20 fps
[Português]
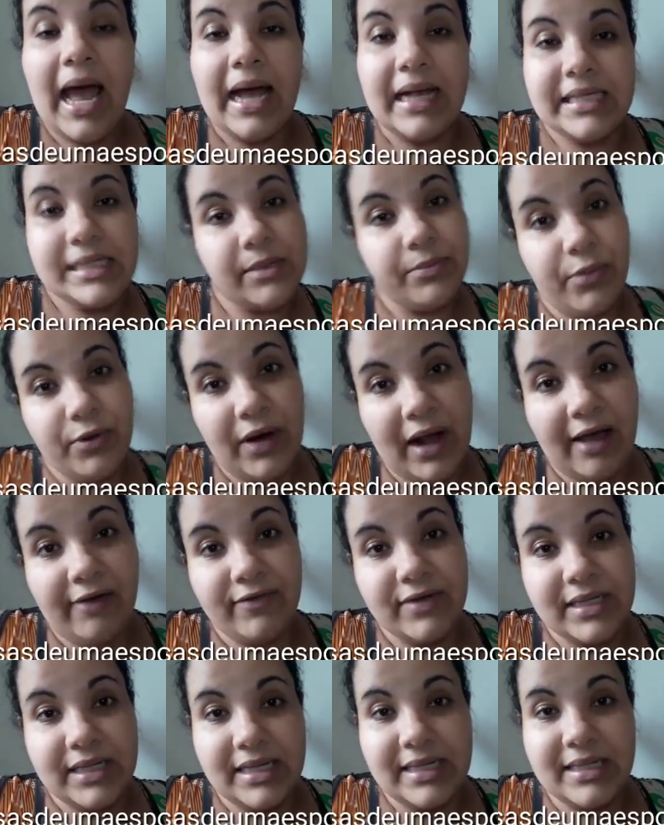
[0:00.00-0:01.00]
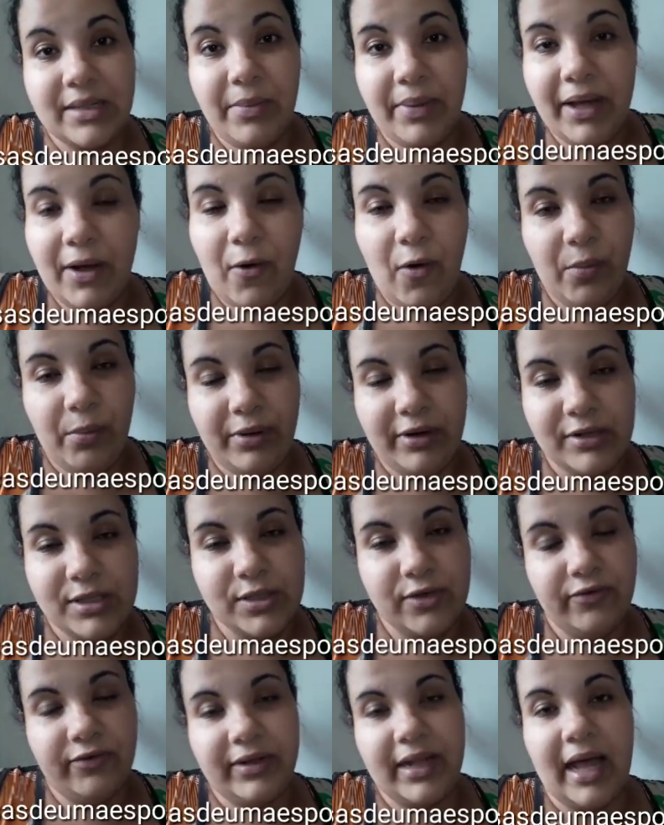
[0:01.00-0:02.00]
Assim por lá vocês também acompanham
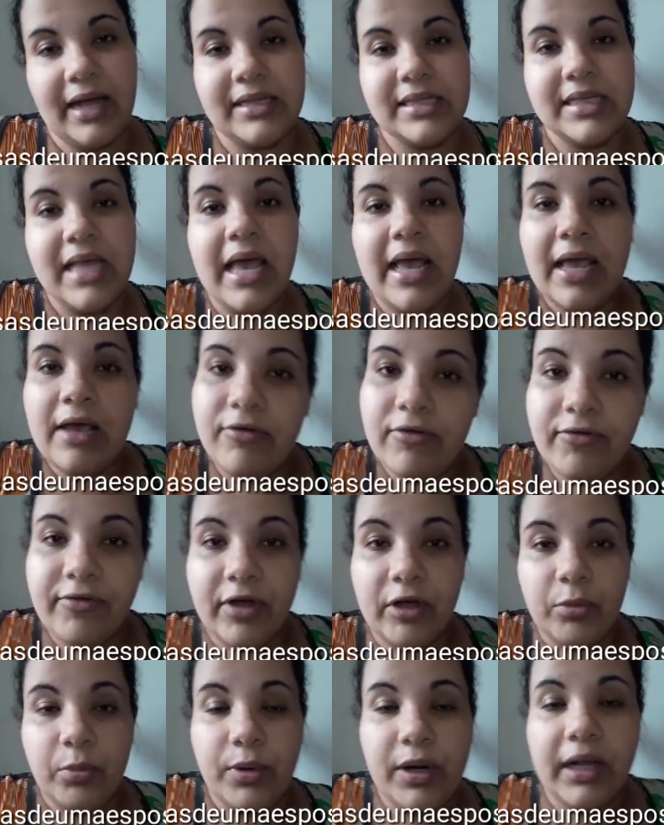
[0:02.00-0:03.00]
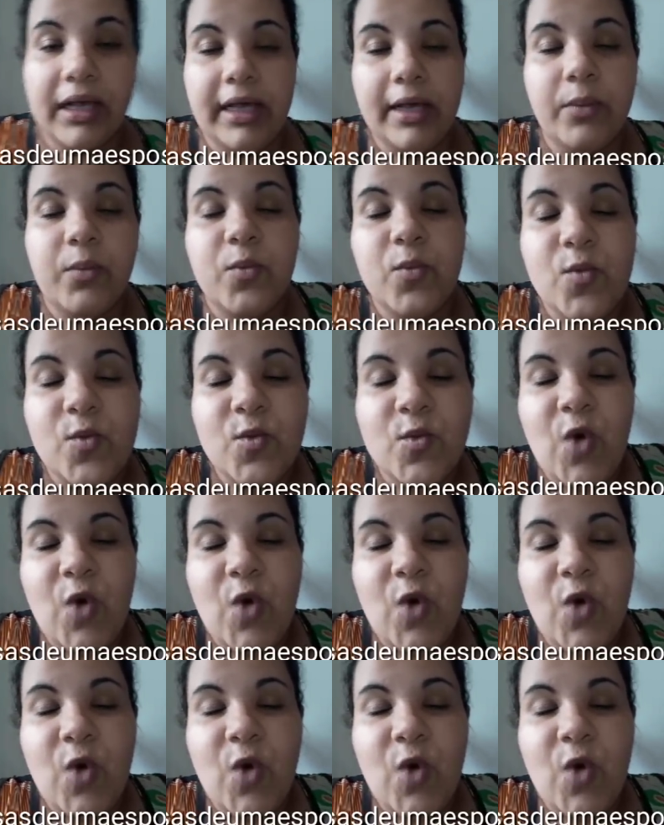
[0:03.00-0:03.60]
as novidades. Eu vou ficando por aqui.